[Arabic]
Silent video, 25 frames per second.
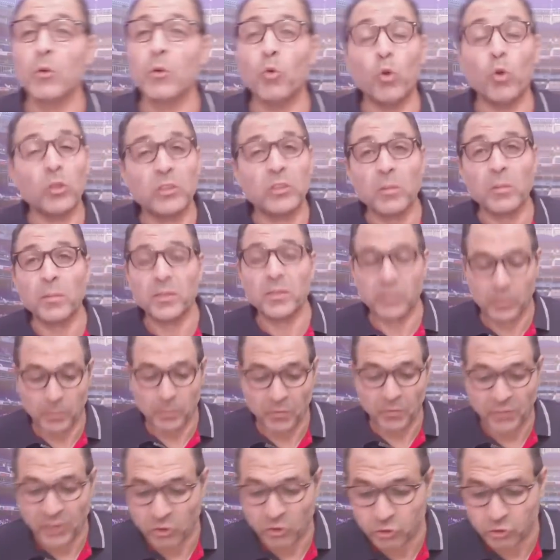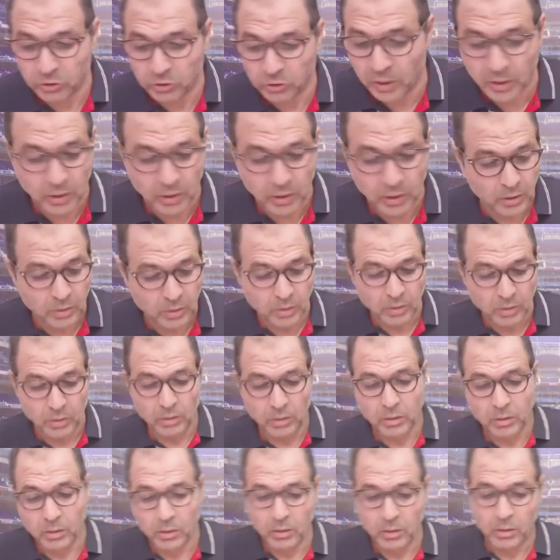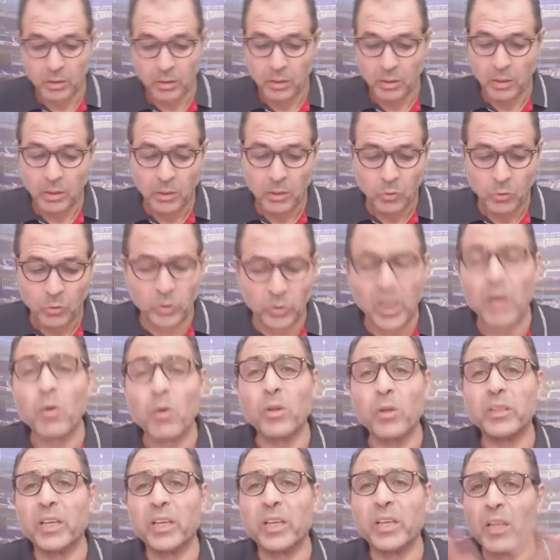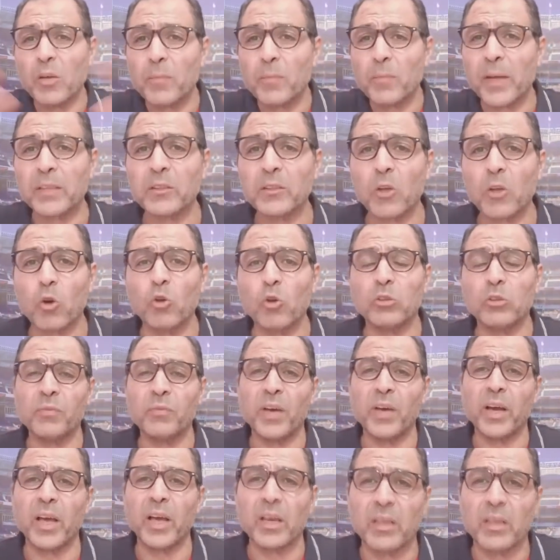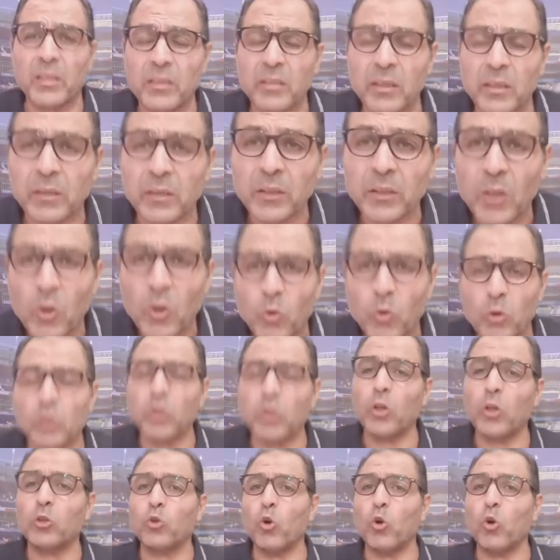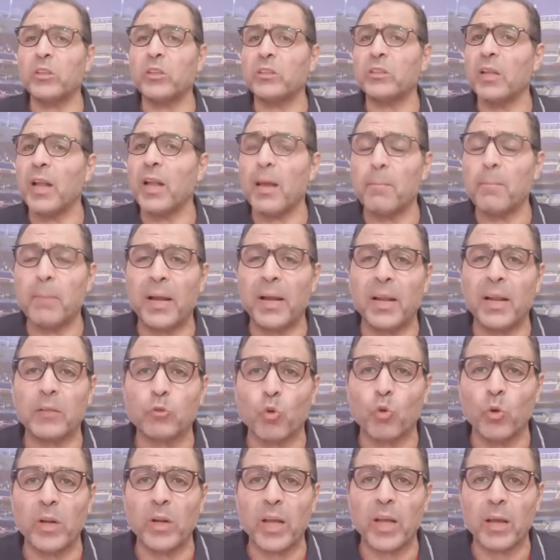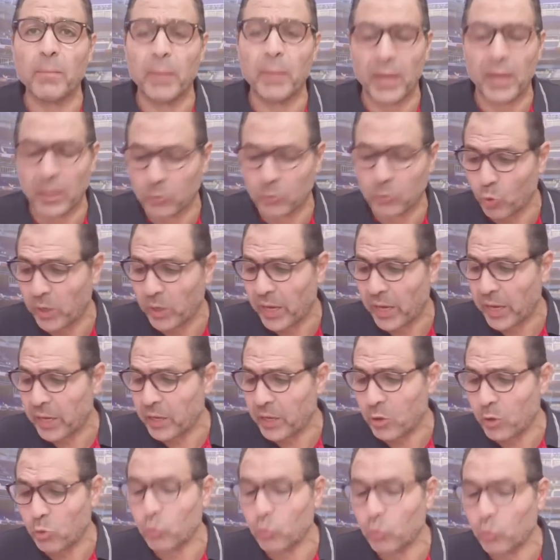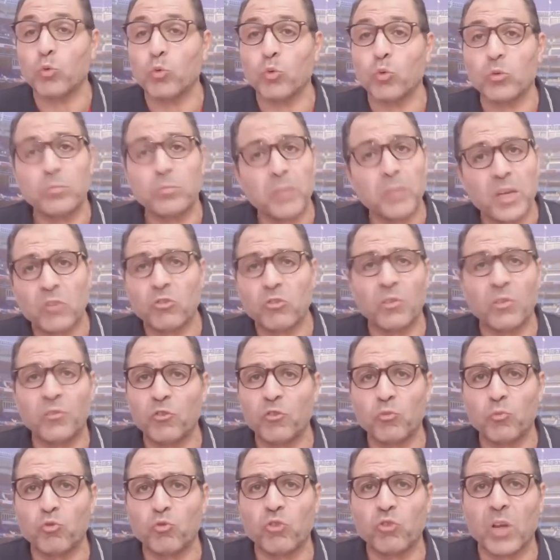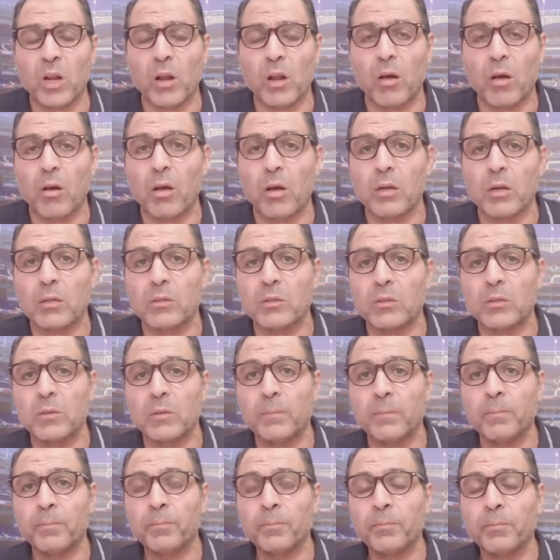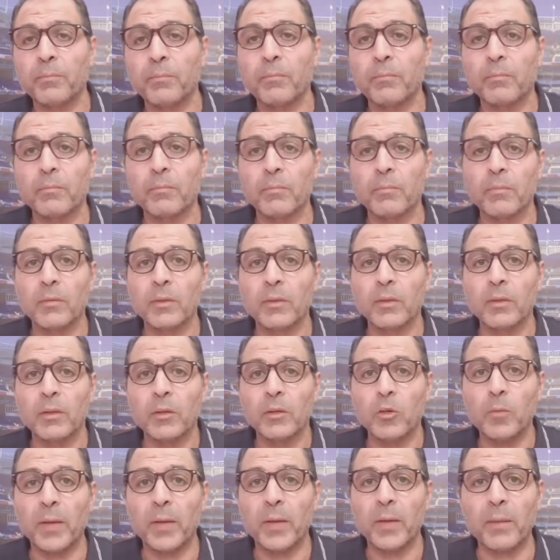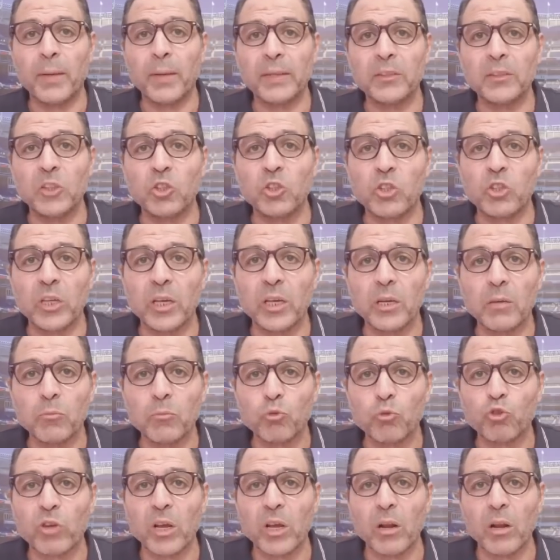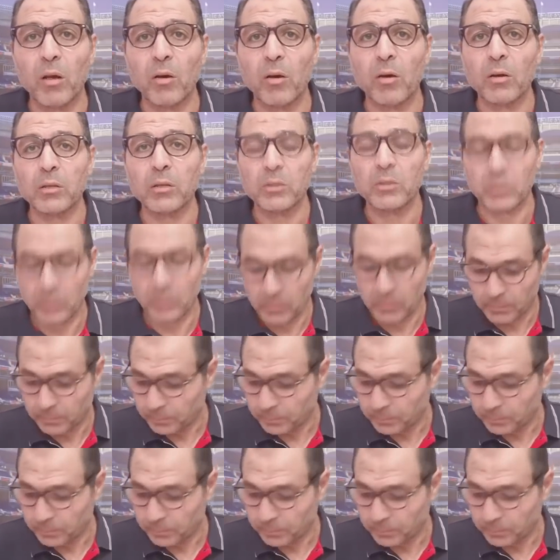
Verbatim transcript: وقلت مصر ما فيهاش راجل ودوت كده يبقى انت خط في حاجات كتير طلعت قلت لا بلد كلها بلد كلها ايه اصول ماشي مفيش مشكله خالص يبقى انا ما عنديش ايه مشكله خالص